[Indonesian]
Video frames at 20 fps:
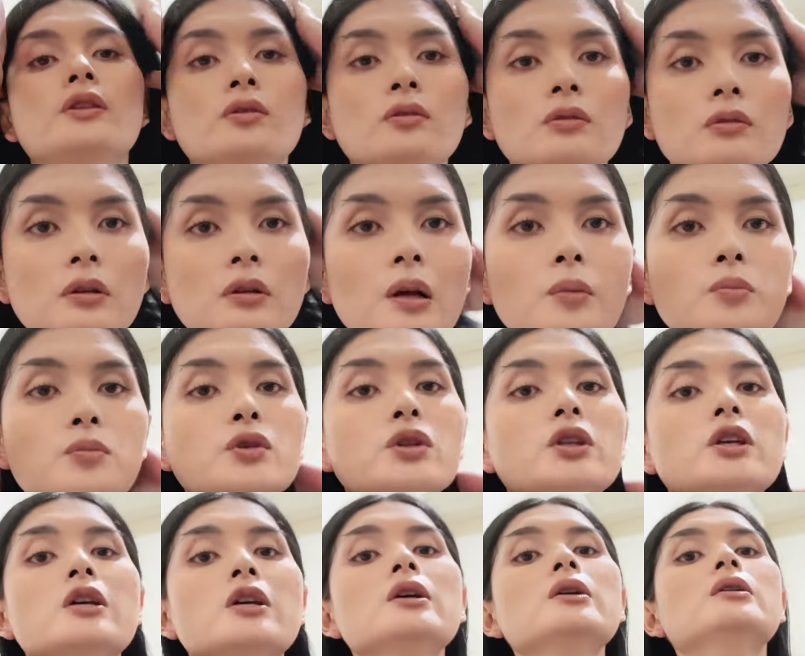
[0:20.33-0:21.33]
dulu
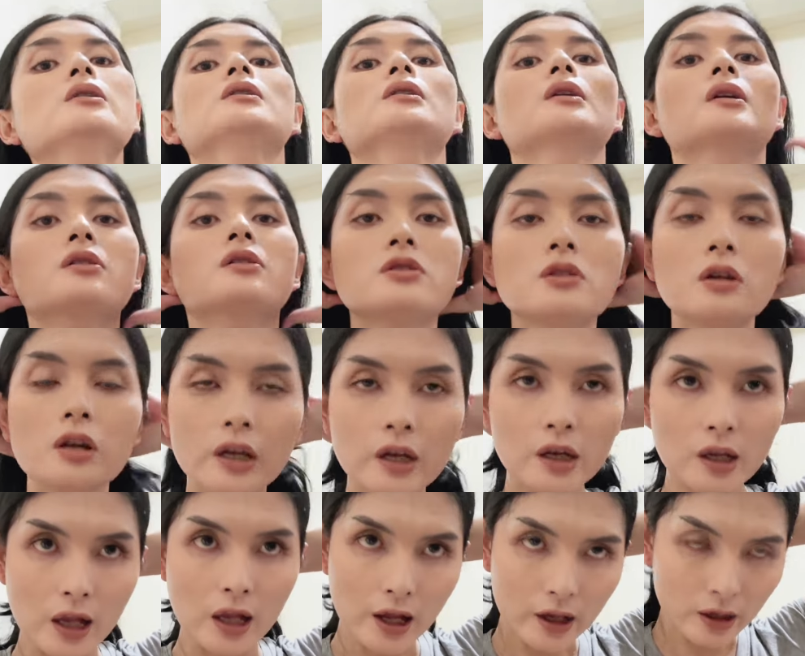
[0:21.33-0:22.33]
rambutnya, soalnya
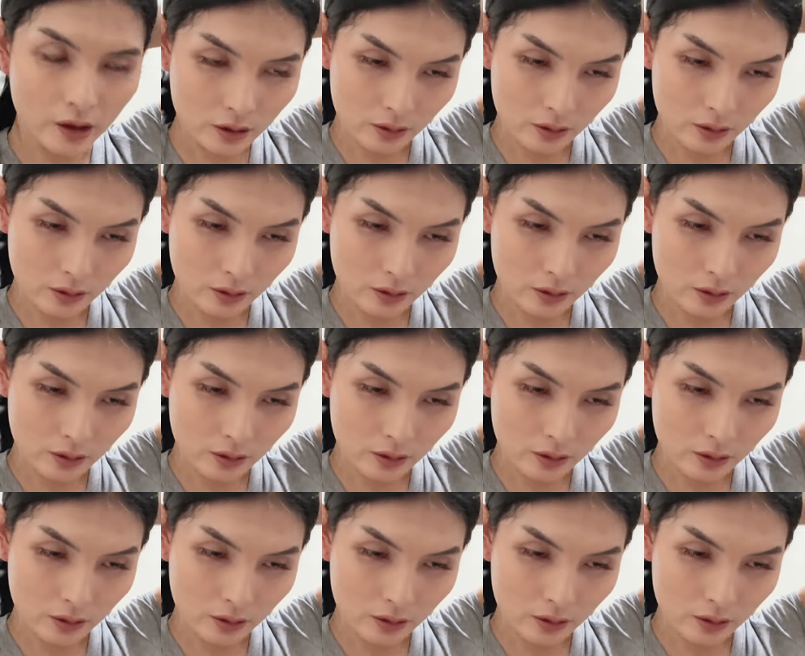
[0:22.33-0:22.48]
gerah.